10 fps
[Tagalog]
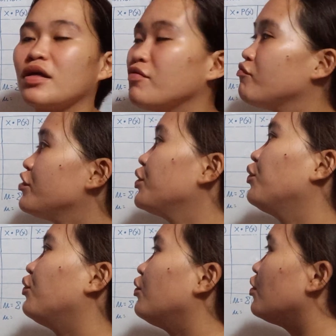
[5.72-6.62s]

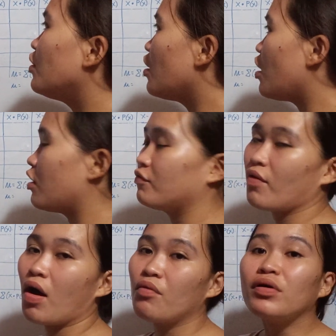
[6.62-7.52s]
review of
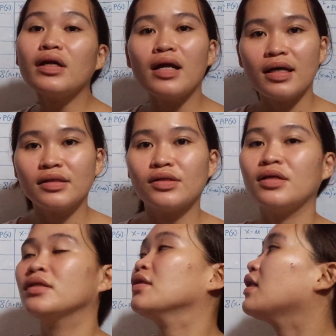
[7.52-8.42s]
our lesson